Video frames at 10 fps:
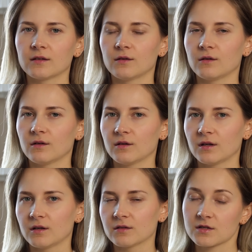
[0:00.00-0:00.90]
do,
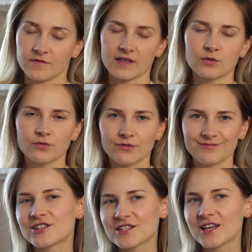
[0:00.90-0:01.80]
do swetrów.
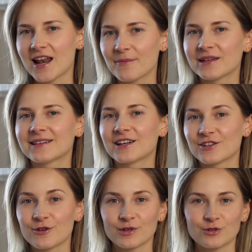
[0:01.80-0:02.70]
Trzeci element
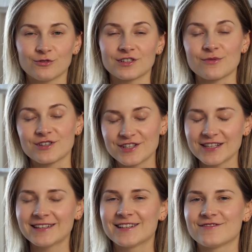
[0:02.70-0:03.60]
garderoby, który uważam, że
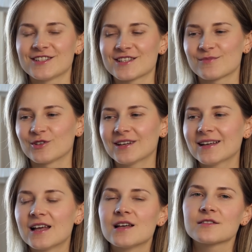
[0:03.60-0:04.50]
nigdy nie wyjdzie z mody,
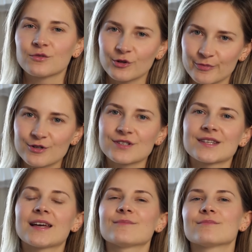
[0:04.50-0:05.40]
są to proste,